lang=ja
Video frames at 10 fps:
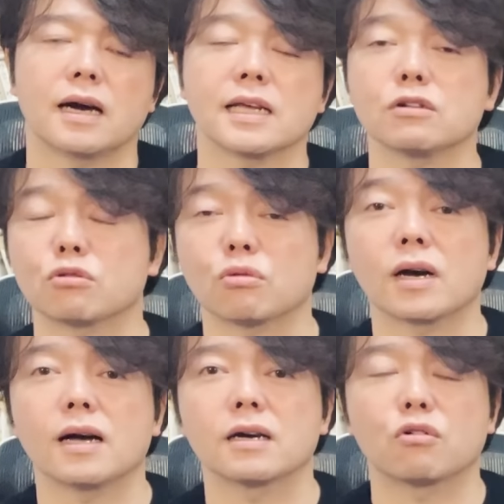あらゆること
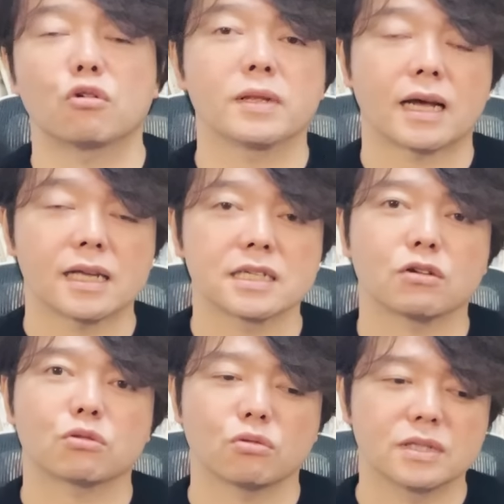がここまで話してき
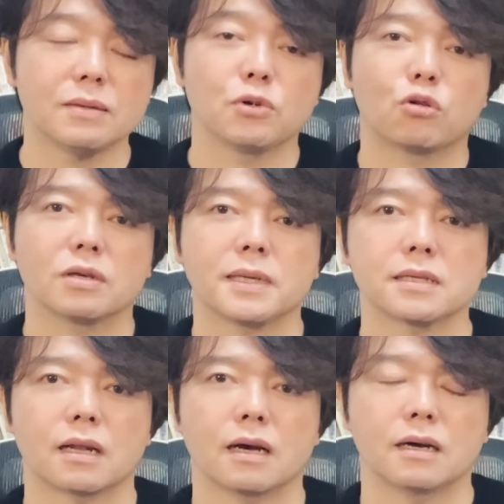たこと全部起こりま
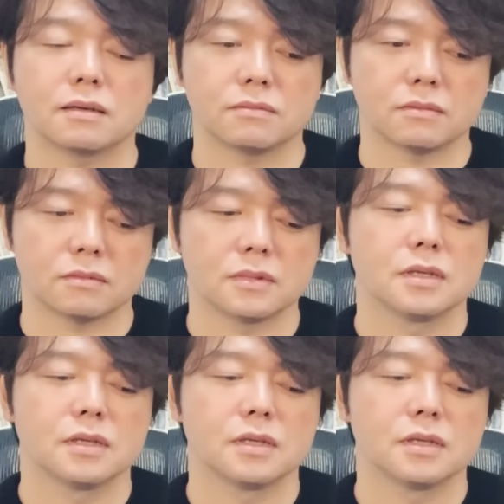すから。うん、